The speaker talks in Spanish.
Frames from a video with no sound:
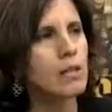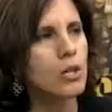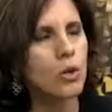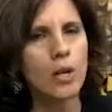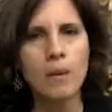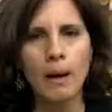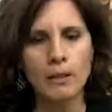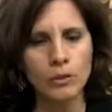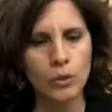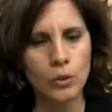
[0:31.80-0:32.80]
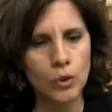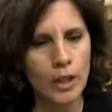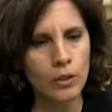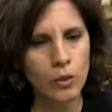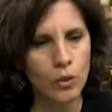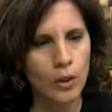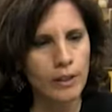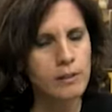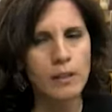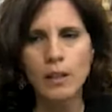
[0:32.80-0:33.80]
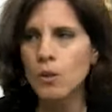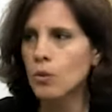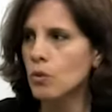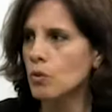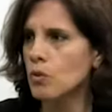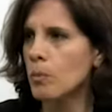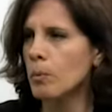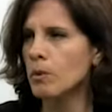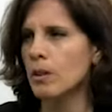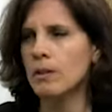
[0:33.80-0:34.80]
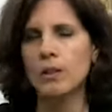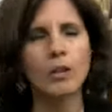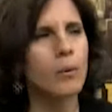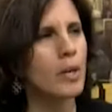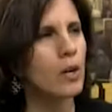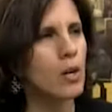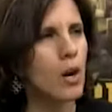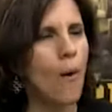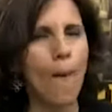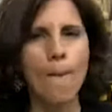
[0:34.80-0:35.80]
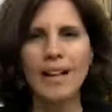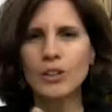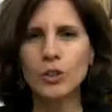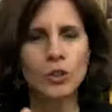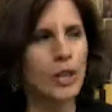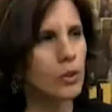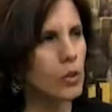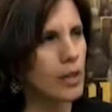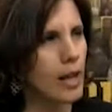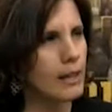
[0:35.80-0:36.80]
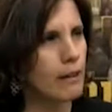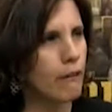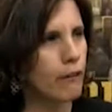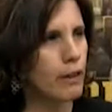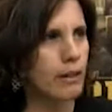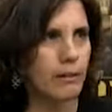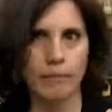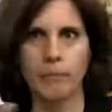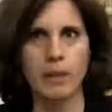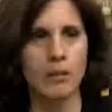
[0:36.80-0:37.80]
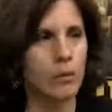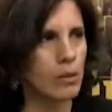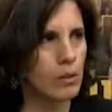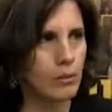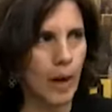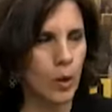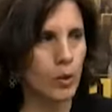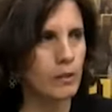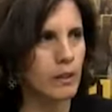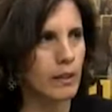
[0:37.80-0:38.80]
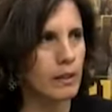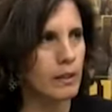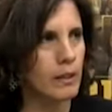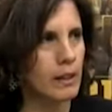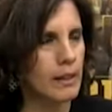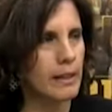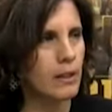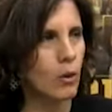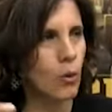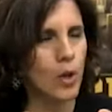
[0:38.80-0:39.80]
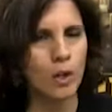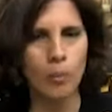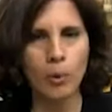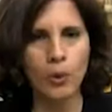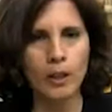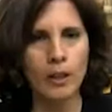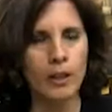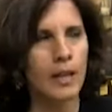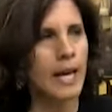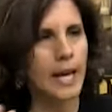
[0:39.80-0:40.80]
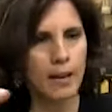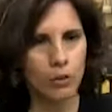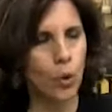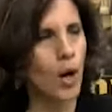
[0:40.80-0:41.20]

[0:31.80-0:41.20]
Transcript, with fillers: 5 y va trozando, lo que hacen ellos, no sé si claro, lo usa y... Va trozando el, delfín vivo, agonizante, y lo, y lo ponen en estos